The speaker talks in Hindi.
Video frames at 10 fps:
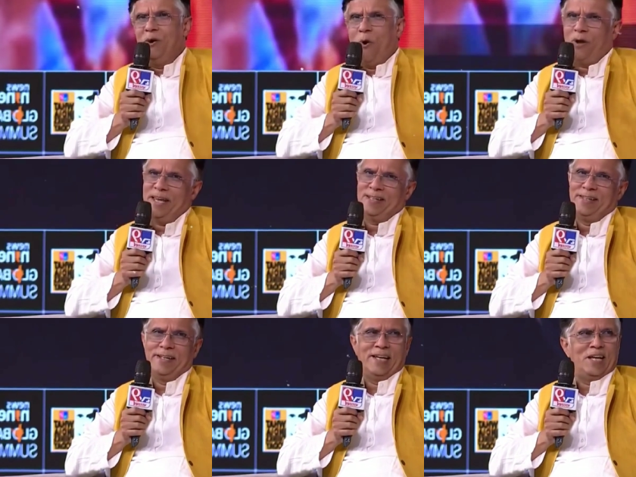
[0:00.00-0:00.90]
और एक
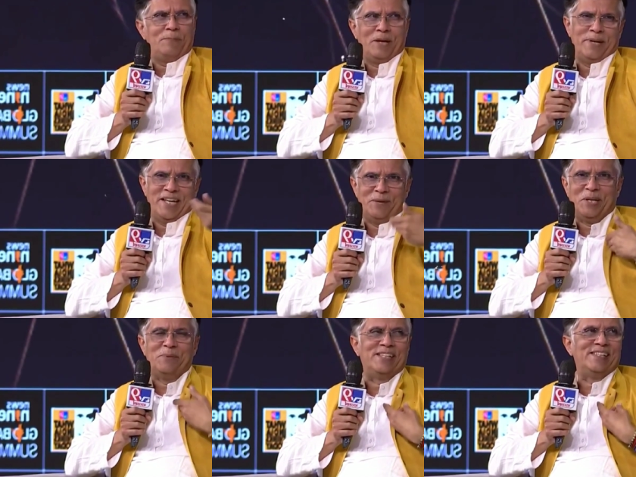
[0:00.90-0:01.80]
दिन के लिए अपना मीडिया भी
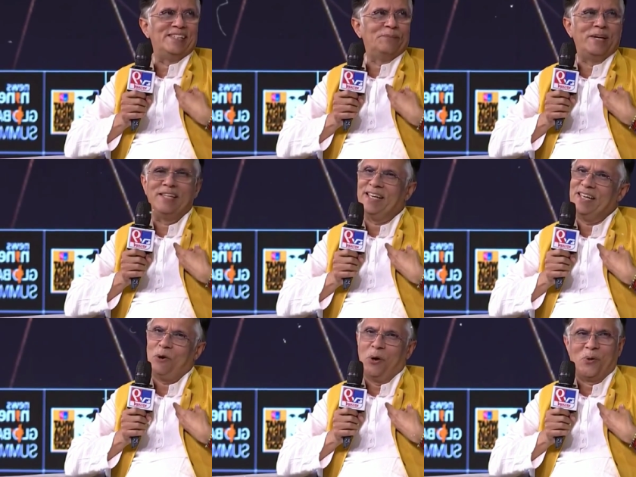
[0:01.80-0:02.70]
हमें दे दीजिए फिर
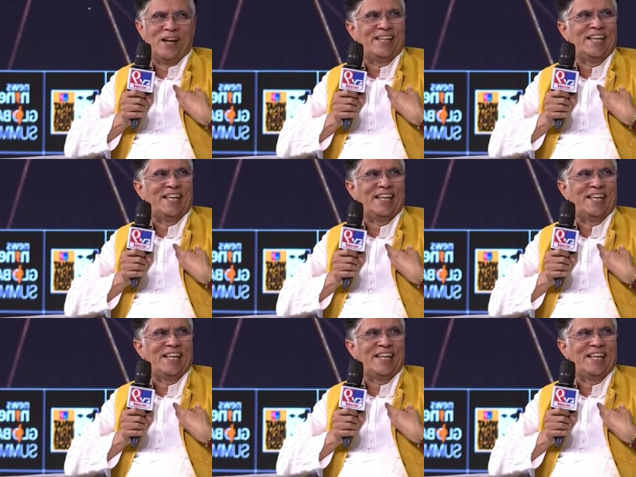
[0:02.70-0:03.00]
देखिए कौन कौन आता है